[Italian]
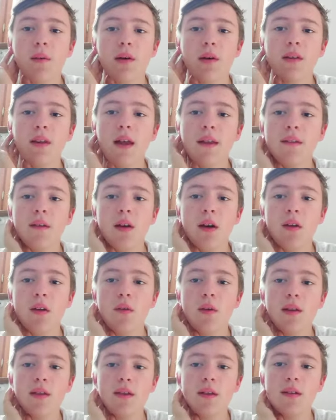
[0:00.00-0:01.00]
portandolo al
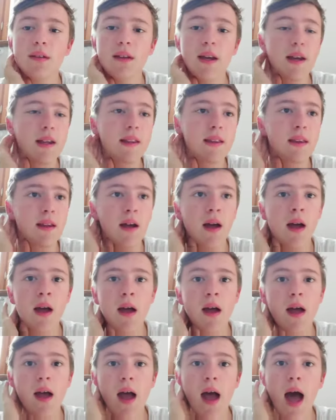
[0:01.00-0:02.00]
quinto set.
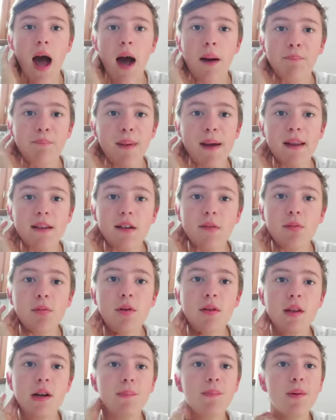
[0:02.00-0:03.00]
Ha perso
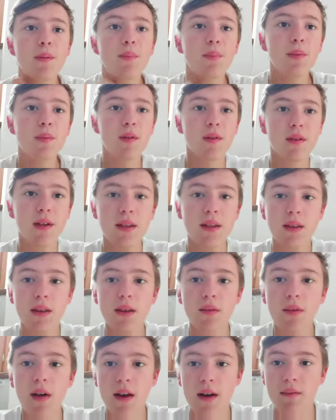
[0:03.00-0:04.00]
purtroppo il primo set
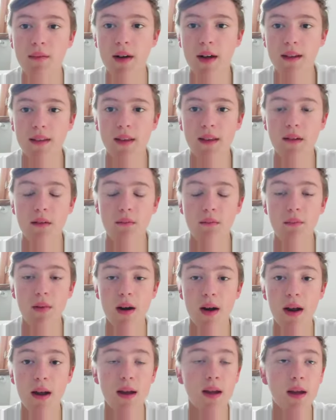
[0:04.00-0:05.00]
dove era avanti di un
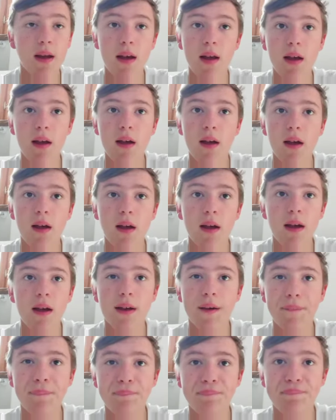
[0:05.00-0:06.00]
break,
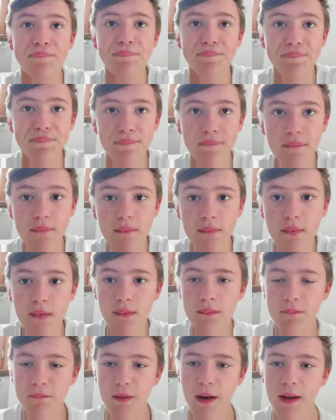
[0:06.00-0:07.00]
ehm,
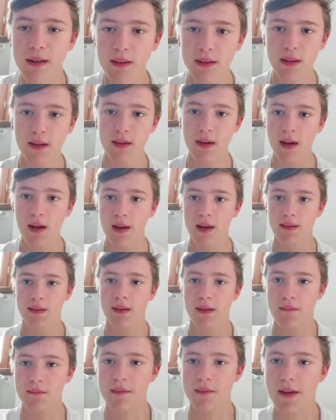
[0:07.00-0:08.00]
infatti
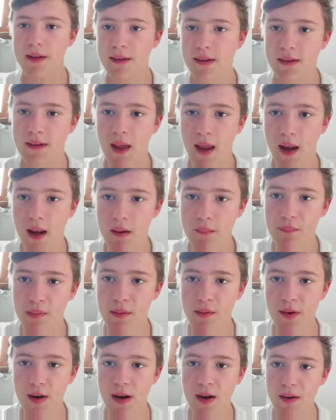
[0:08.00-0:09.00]
nell'intervista si è
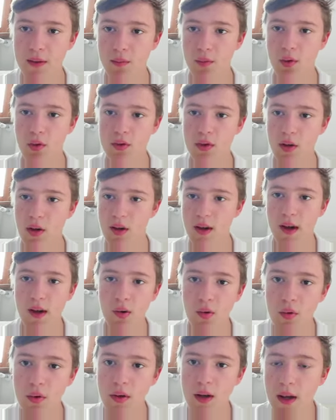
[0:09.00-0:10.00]
rimproverato molto anche
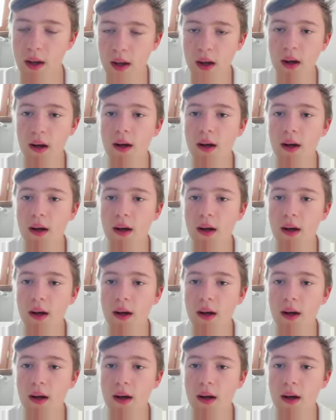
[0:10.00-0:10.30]
lui.